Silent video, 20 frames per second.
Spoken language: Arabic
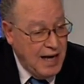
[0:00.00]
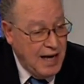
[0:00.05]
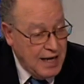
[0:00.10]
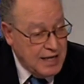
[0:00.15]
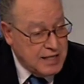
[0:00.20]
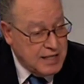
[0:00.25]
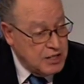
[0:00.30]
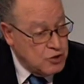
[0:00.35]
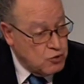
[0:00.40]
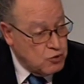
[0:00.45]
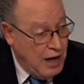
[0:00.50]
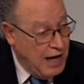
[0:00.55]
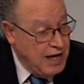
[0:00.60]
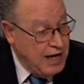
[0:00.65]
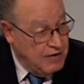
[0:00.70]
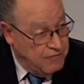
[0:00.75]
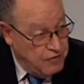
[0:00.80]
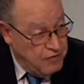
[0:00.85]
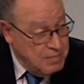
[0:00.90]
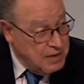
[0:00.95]
أكدت
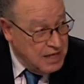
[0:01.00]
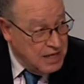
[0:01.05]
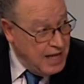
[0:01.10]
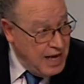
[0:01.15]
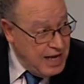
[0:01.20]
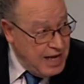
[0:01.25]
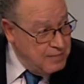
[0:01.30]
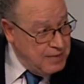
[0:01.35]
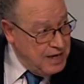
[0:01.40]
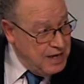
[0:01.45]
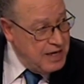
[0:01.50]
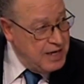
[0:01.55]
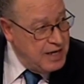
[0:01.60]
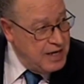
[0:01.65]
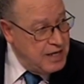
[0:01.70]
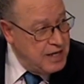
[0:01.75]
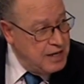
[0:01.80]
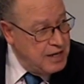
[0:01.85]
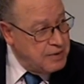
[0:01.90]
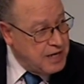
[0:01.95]
أن فما دائما
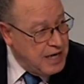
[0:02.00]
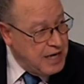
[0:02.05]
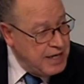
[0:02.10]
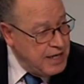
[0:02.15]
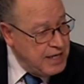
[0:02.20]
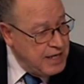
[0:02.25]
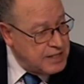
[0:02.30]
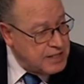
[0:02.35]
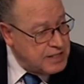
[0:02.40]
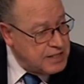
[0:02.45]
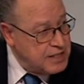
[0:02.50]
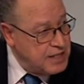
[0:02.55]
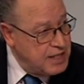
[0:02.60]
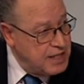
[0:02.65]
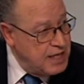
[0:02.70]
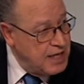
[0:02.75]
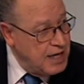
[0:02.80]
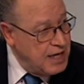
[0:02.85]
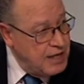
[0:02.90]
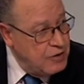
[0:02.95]
إمكانية
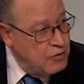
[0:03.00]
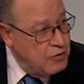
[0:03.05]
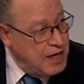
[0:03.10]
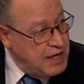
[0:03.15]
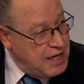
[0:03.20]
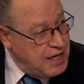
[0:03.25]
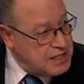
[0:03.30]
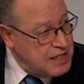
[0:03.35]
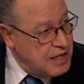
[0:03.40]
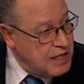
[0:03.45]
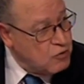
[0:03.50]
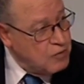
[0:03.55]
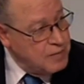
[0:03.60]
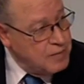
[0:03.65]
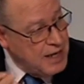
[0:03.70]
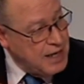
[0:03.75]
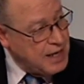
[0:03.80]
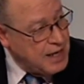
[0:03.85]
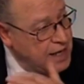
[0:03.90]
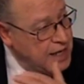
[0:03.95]
أنه الناس
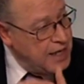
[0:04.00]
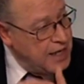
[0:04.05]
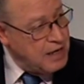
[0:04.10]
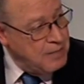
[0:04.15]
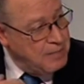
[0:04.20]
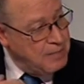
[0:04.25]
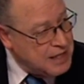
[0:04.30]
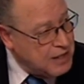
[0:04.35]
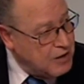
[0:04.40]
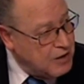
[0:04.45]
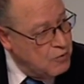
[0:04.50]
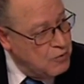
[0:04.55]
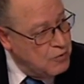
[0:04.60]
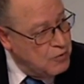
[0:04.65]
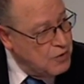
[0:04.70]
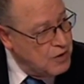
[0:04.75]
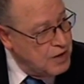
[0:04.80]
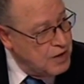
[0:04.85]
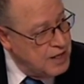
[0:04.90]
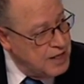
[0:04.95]
هذوما
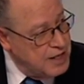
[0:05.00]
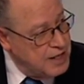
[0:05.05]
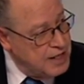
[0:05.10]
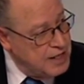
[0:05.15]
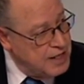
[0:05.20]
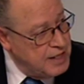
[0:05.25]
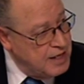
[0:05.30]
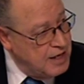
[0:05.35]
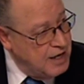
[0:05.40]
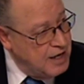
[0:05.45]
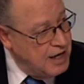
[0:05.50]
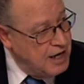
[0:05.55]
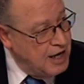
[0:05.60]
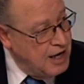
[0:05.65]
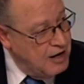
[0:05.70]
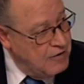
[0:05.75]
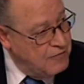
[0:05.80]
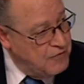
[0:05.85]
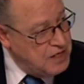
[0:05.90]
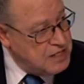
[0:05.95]
يبدلوا آه،
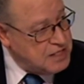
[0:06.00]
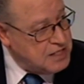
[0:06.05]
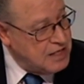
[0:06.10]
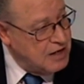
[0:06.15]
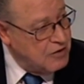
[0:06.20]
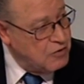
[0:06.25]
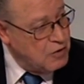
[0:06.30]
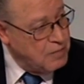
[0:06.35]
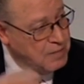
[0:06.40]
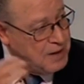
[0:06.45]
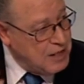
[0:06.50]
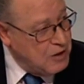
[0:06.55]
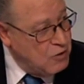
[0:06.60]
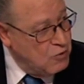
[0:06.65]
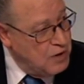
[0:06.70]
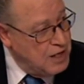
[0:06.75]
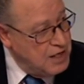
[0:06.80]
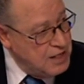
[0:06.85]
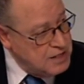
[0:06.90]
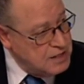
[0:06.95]
الفيستا
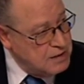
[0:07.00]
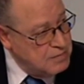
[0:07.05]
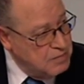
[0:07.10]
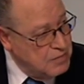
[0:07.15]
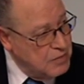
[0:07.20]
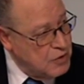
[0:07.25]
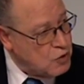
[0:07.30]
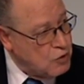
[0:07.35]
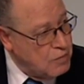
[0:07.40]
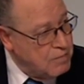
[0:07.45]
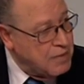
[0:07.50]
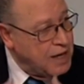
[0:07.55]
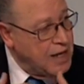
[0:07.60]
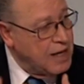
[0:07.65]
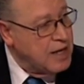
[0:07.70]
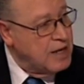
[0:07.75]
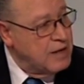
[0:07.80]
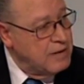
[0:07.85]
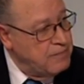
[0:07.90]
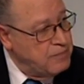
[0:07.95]
ويبدلوا الاسم ثم
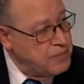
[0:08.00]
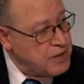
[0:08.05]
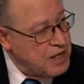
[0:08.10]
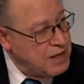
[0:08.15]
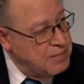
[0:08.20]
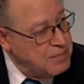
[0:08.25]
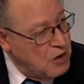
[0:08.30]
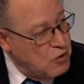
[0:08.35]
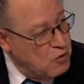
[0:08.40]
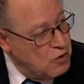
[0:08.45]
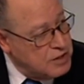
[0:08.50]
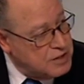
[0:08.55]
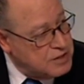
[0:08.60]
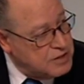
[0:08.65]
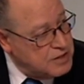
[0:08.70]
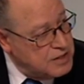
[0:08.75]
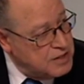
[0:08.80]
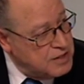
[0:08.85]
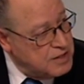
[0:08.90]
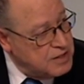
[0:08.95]
كما
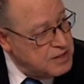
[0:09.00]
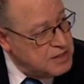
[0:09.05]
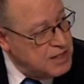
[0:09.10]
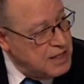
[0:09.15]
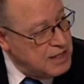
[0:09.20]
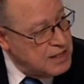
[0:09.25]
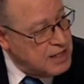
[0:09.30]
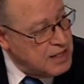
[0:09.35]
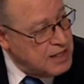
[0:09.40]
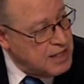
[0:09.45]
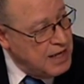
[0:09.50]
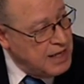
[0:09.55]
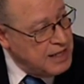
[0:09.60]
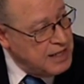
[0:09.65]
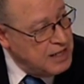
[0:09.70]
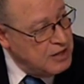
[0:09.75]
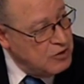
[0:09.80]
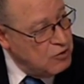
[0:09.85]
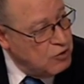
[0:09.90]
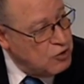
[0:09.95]
قلت آه، سيادتك
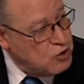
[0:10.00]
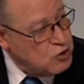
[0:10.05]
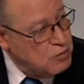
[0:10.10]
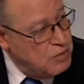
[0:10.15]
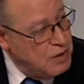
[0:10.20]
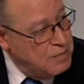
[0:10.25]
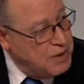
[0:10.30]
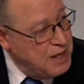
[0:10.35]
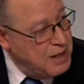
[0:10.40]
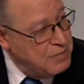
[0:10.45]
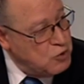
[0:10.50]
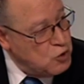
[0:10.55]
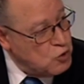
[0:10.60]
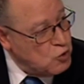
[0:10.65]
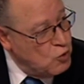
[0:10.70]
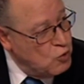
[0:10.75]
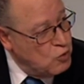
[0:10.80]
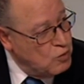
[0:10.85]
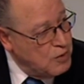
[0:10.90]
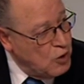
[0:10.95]
يعني يخرجوا من الباب
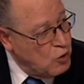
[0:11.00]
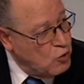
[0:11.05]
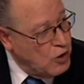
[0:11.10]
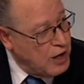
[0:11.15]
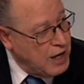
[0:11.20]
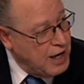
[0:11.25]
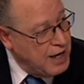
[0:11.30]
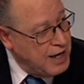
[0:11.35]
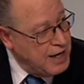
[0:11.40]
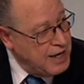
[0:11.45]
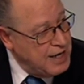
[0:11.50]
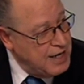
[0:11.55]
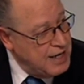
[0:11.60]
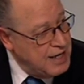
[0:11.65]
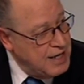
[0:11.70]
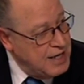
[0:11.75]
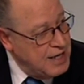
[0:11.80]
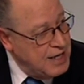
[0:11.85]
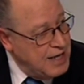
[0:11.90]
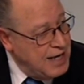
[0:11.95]
يدخلوا من الخوخة
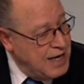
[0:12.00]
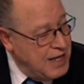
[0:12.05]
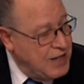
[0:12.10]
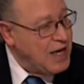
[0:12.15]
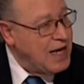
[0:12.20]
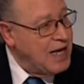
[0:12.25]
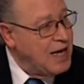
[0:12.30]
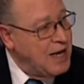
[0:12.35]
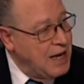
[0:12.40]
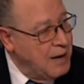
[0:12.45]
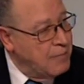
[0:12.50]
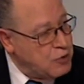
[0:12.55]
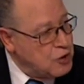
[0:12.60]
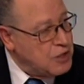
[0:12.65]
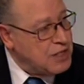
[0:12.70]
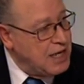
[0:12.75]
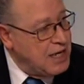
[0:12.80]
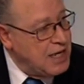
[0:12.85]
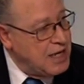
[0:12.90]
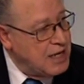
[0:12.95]
هذا لا
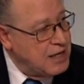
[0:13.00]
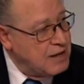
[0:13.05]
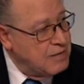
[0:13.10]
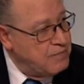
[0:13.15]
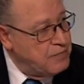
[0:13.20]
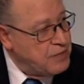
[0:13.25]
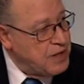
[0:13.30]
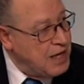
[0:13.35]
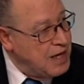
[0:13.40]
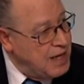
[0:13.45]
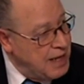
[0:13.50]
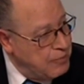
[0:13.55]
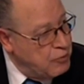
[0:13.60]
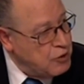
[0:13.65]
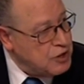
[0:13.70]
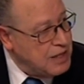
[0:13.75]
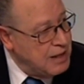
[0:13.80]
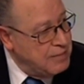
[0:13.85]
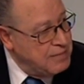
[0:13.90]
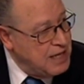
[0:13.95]
بد لا
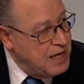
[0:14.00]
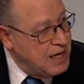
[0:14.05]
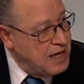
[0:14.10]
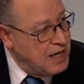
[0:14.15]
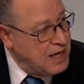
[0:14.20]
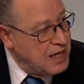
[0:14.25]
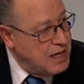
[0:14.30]
بد من